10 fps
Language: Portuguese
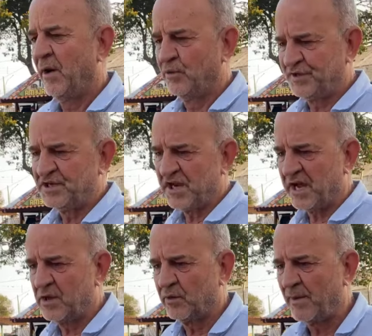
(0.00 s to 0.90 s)
né, ou
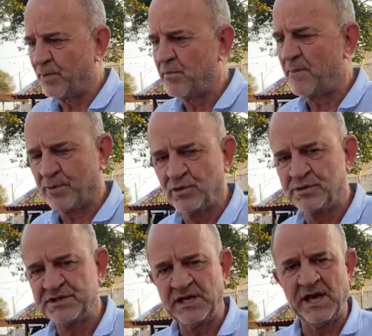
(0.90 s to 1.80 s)
seja, aquilo que a Promar
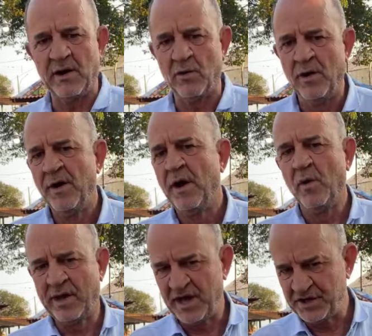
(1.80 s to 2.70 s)
produz, que é o,
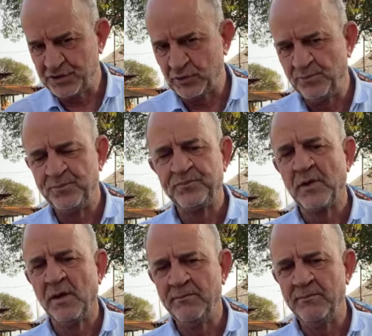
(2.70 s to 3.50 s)
o queijo,